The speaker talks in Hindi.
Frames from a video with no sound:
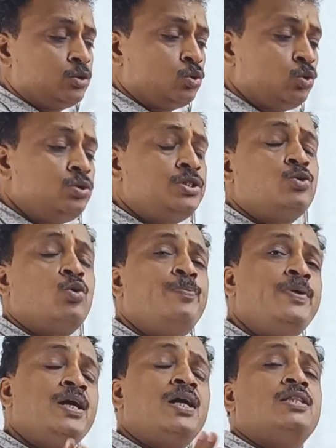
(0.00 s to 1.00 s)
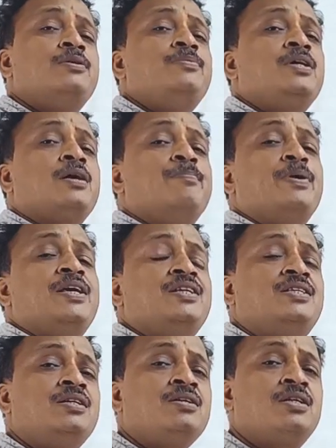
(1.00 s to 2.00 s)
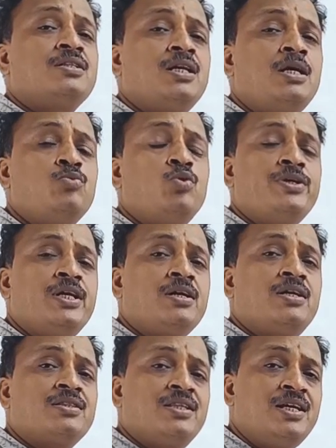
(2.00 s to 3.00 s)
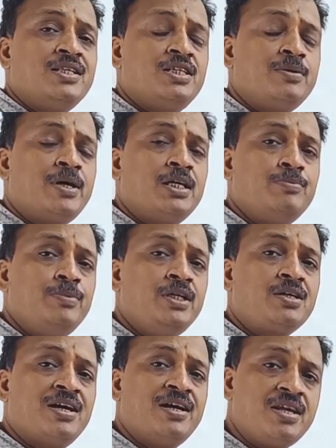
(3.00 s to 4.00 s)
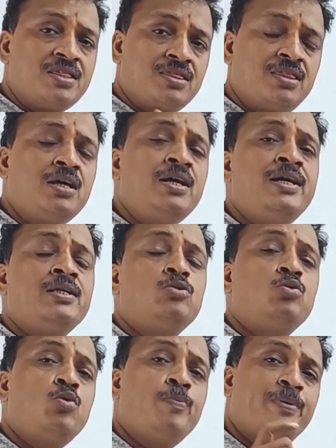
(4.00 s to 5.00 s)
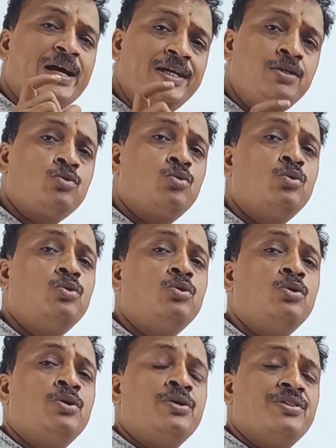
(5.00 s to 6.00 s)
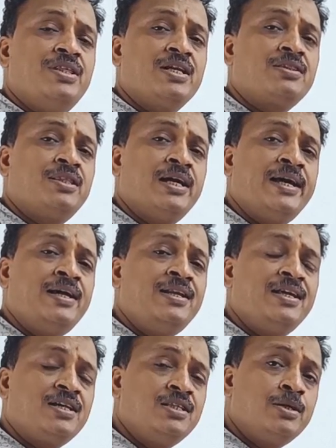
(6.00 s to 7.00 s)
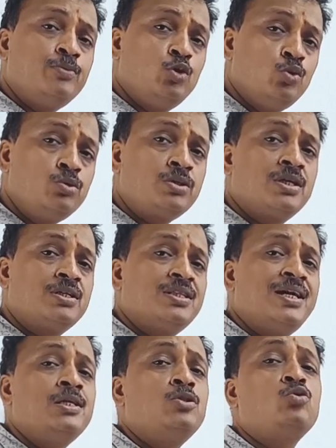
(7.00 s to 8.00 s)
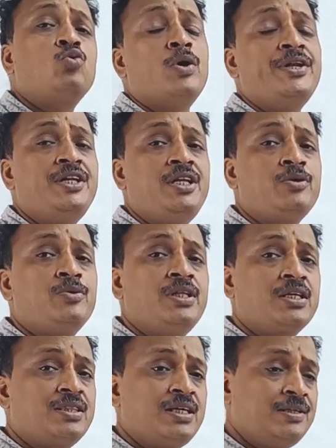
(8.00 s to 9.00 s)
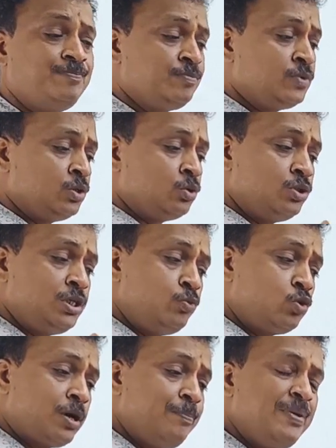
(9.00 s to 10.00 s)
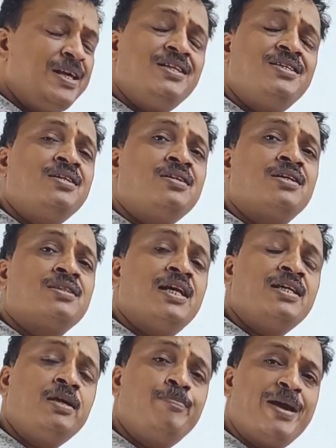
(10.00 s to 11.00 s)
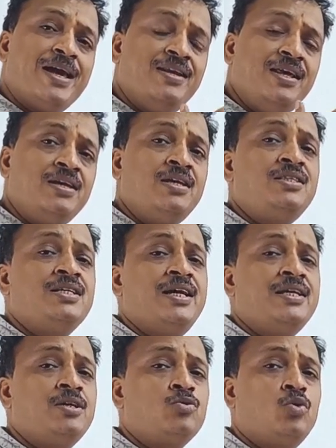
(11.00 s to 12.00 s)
तो जो भी आदमी कंपेरिज़न करता है वो ये करता है जब आदमी ख़रीदता है तो वो प्राइस को देखता है लेकिन जब यूज़ करता है तो क्वालिटी को देखता है तो जब वो कंपैरिजन करता है कि पहले की चाय की